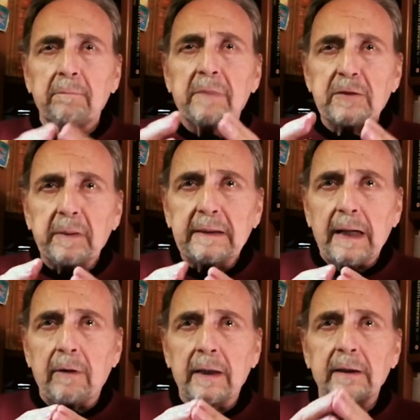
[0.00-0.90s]
Mi
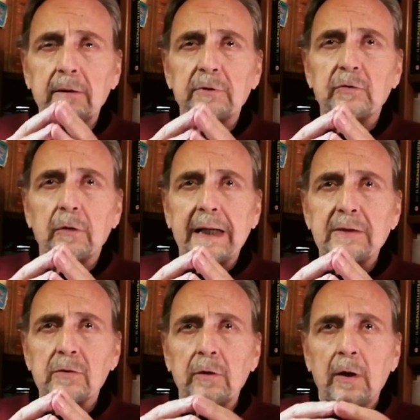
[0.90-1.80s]
aspettavo anche in questo
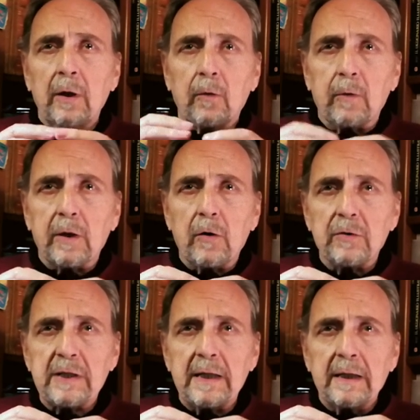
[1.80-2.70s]
caso
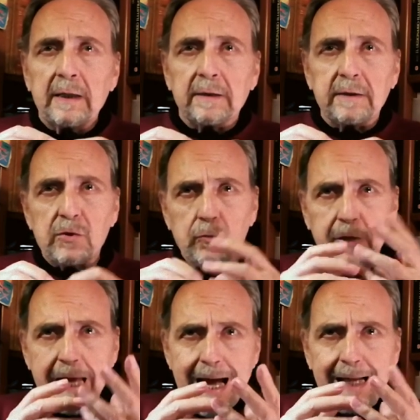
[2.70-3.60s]
qualcosa di
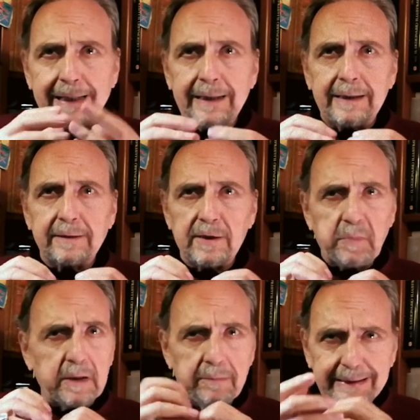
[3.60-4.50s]
surreale, di
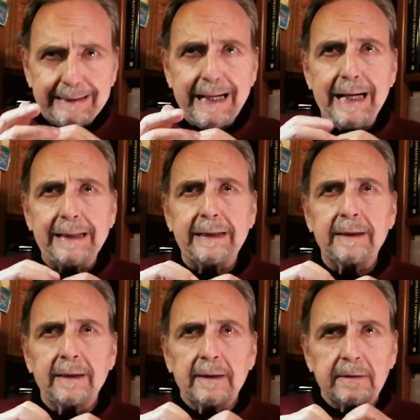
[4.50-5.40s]

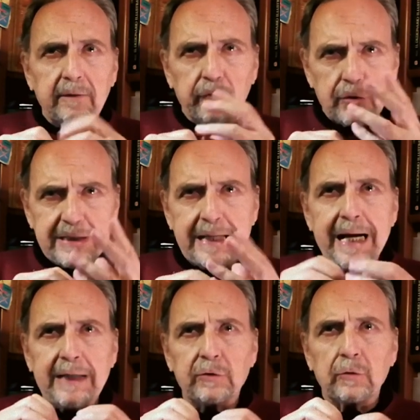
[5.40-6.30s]
sperimentale, di
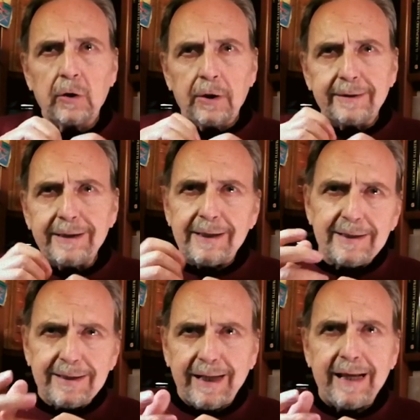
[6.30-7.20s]
forzato, di
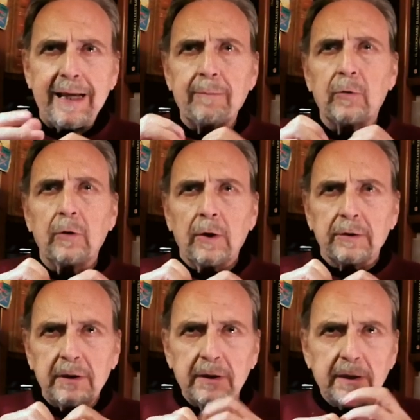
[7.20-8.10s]
estremo,
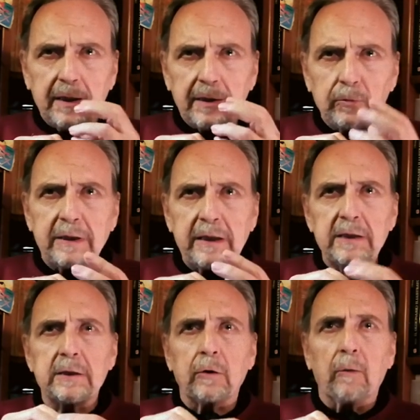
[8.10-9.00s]
di
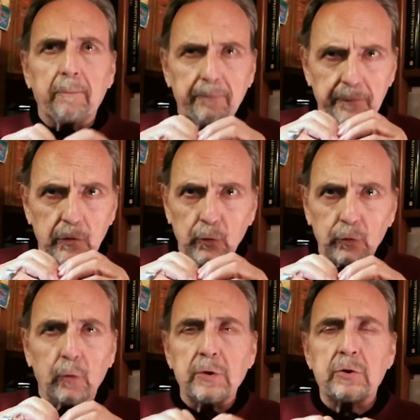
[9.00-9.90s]
intellettualistico.
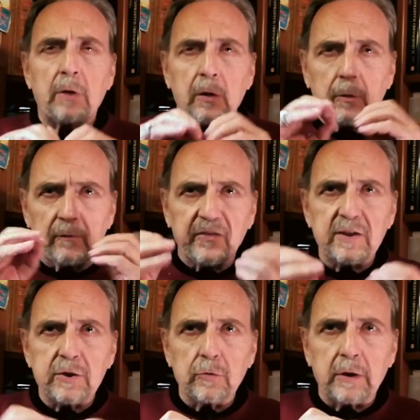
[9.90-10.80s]
Tutto questo in una
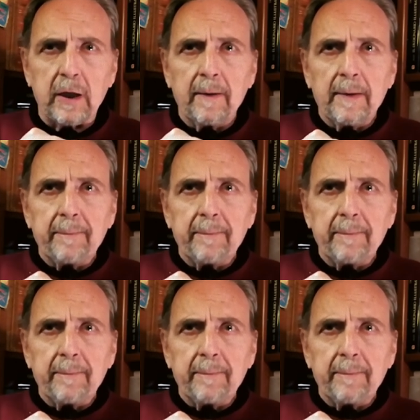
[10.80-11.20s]
confezione